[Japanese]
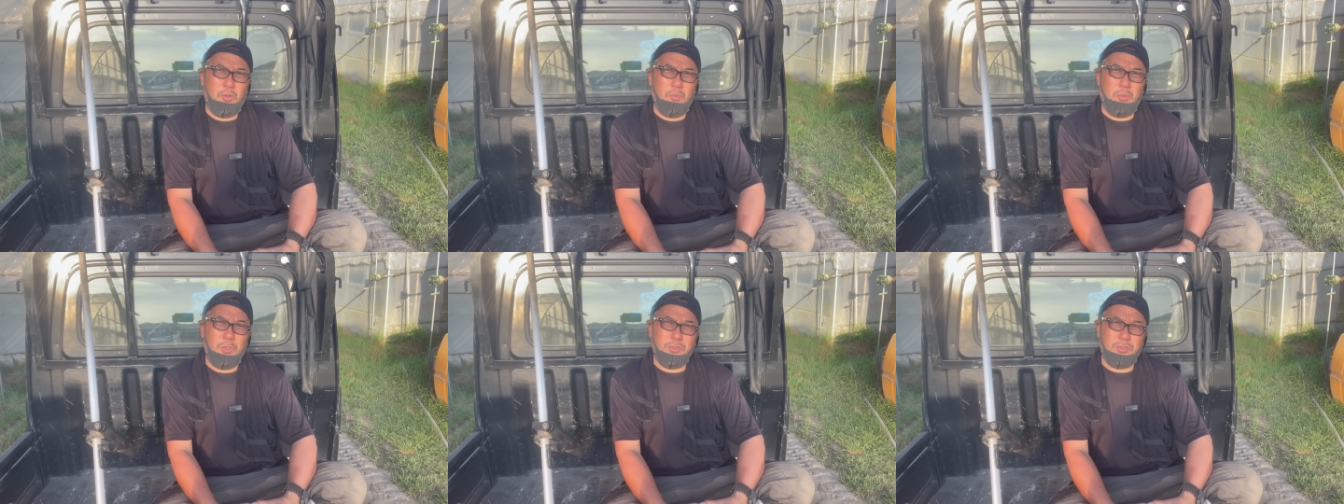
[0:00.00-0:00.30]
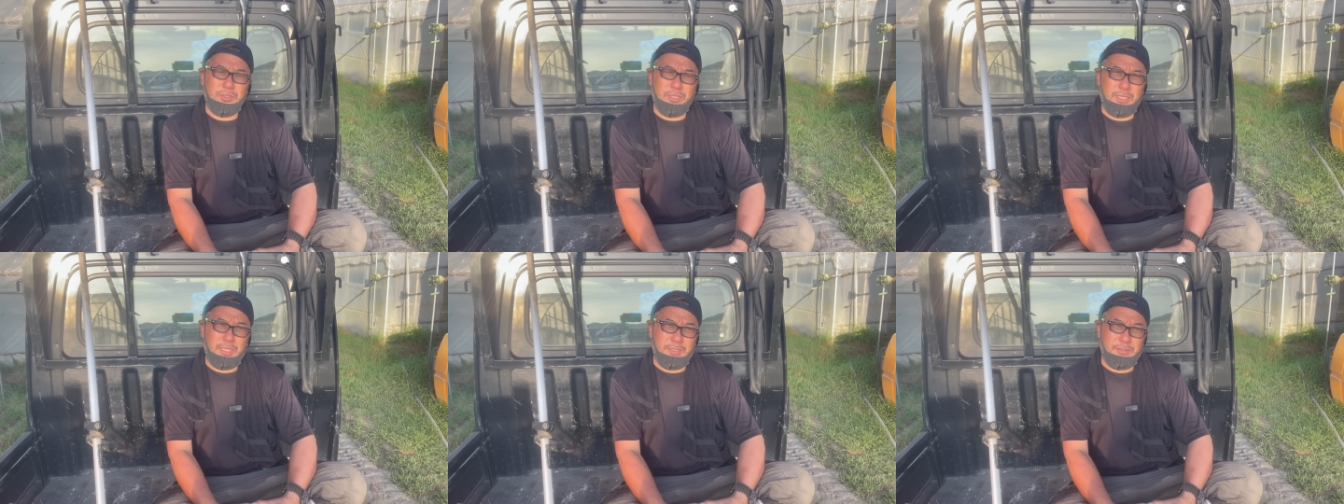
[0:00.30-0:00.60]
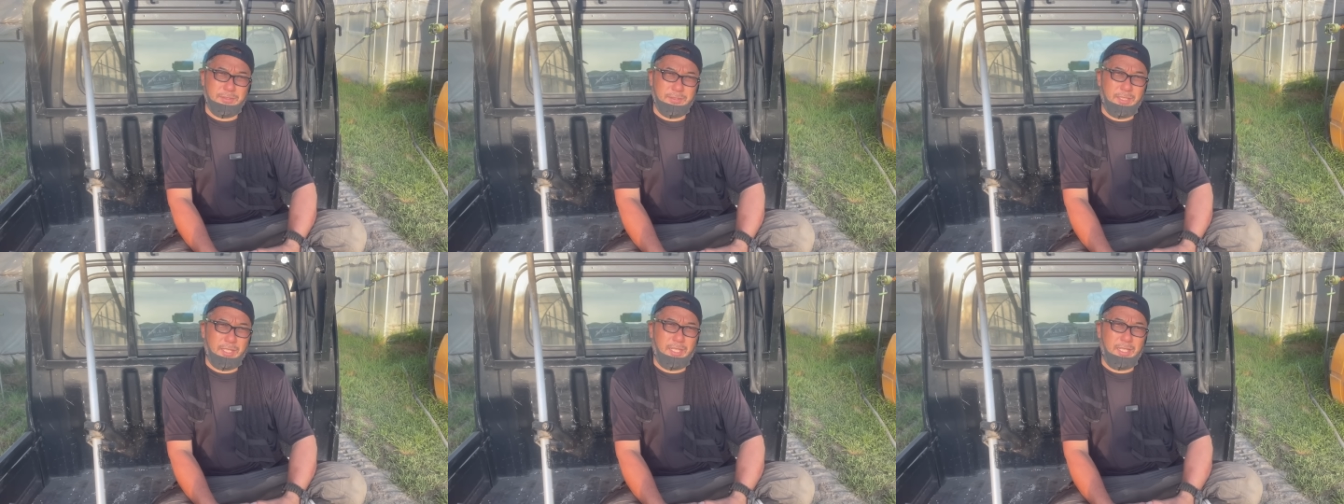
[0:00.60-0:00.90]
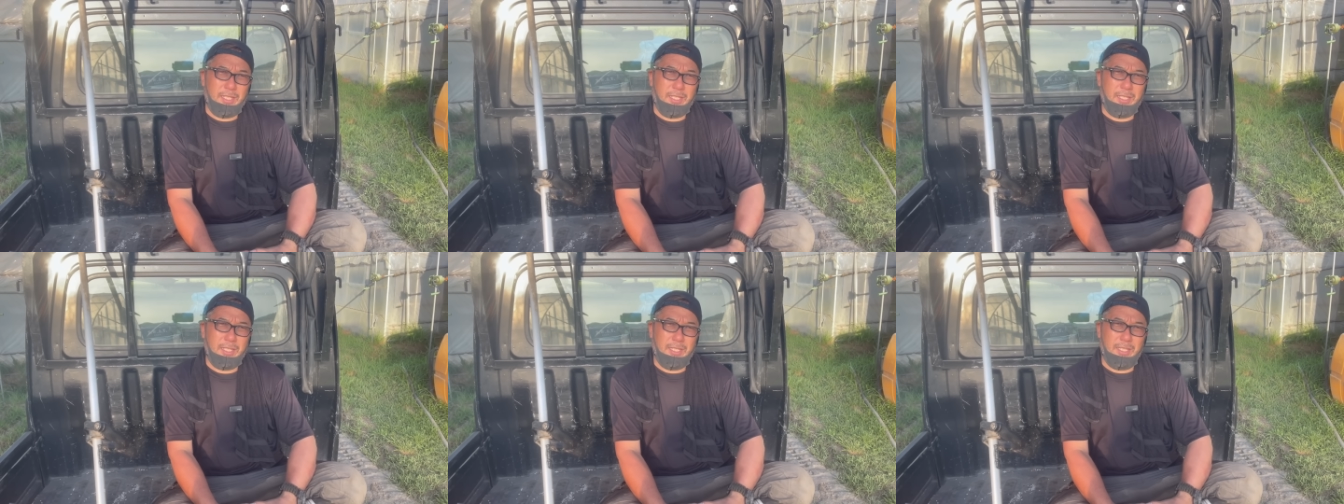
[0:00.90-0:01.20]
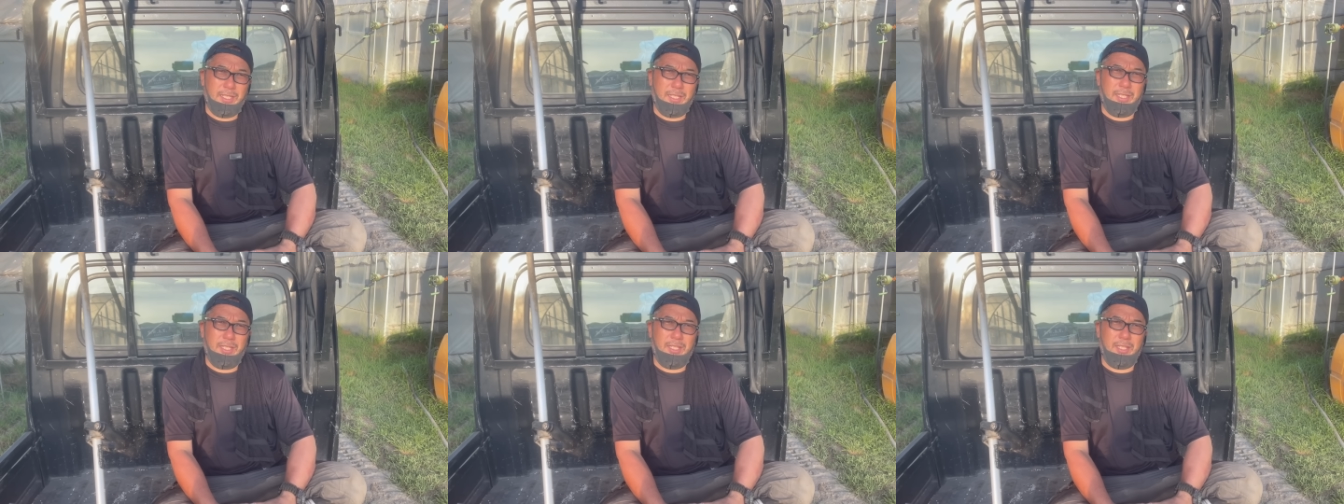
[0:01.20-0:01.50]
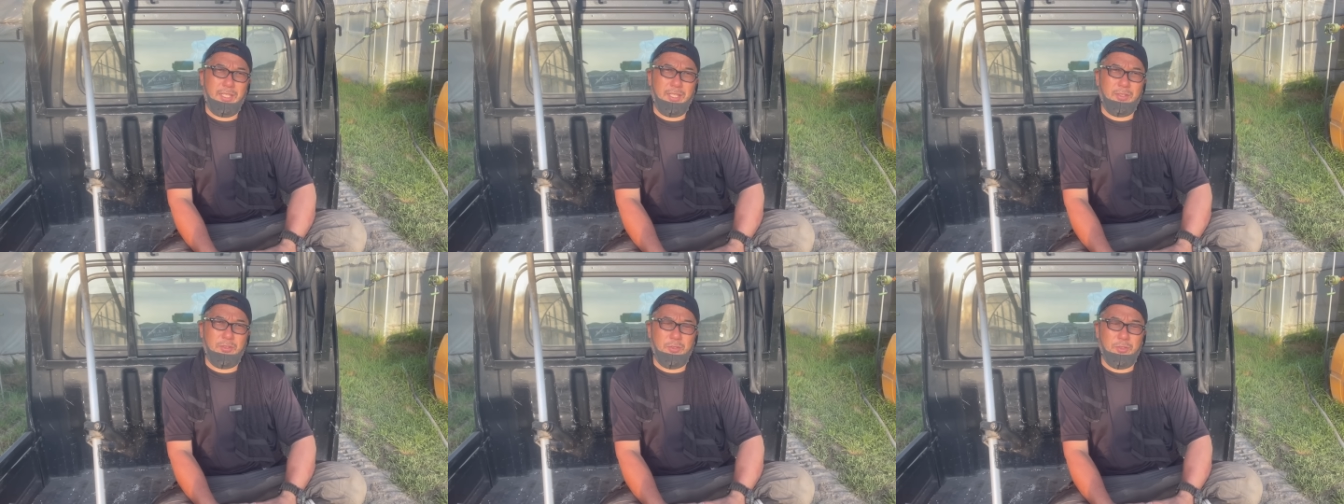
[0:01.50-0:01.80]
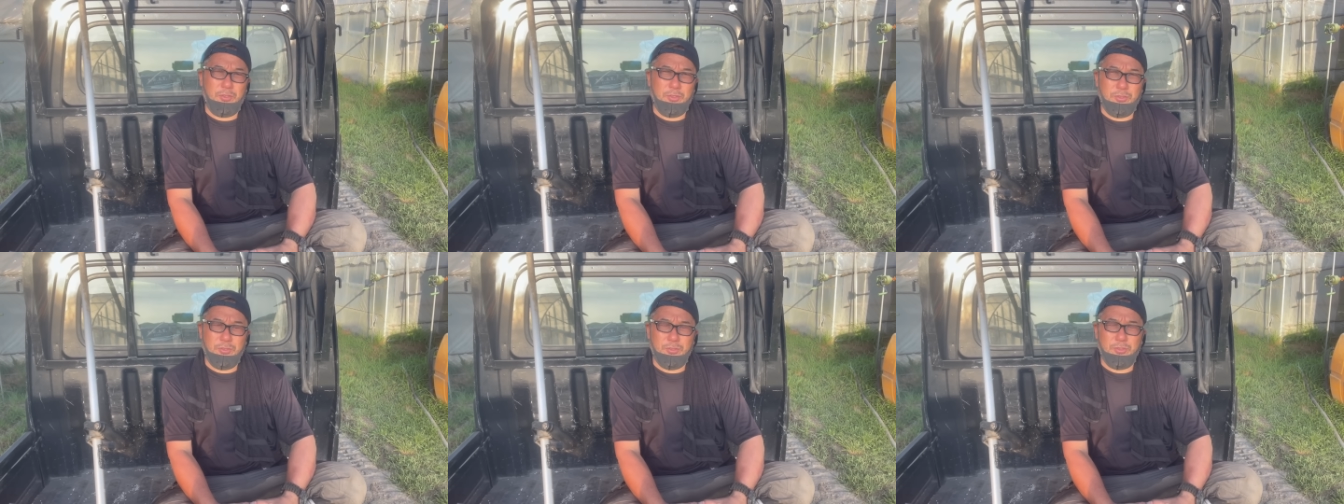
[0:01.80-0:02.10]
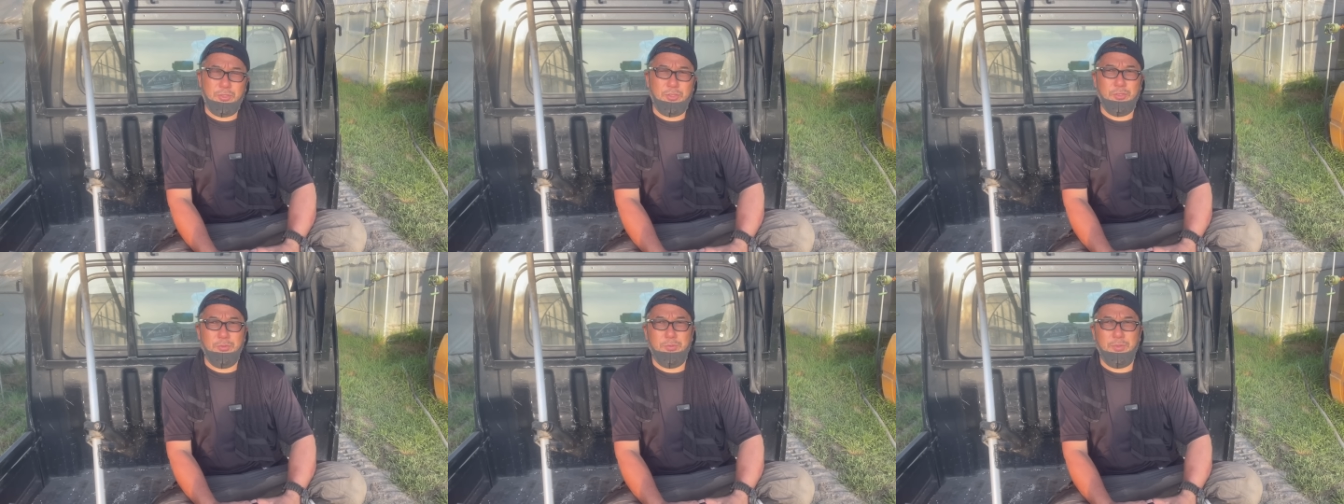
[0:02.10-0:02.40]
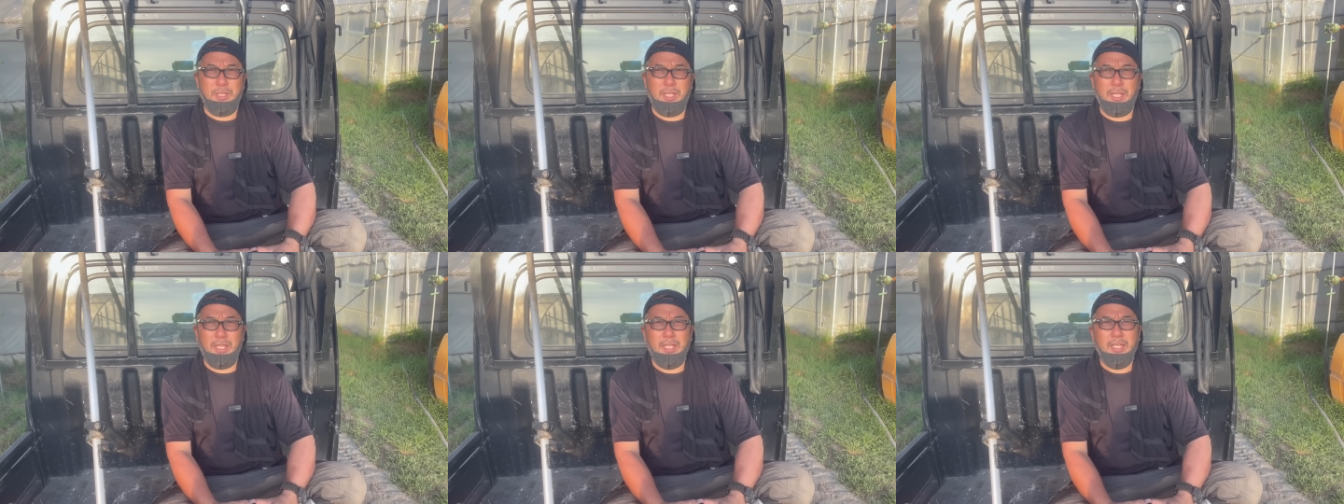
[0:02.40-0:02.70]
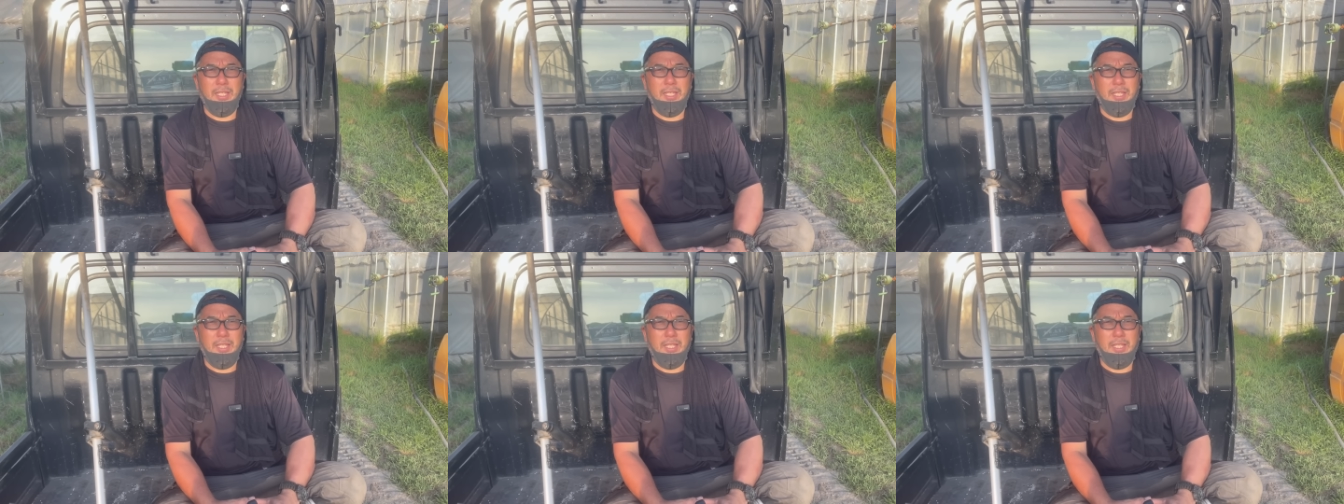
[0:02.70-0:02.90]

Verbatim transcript: 僕がですね、えー、この YouTube で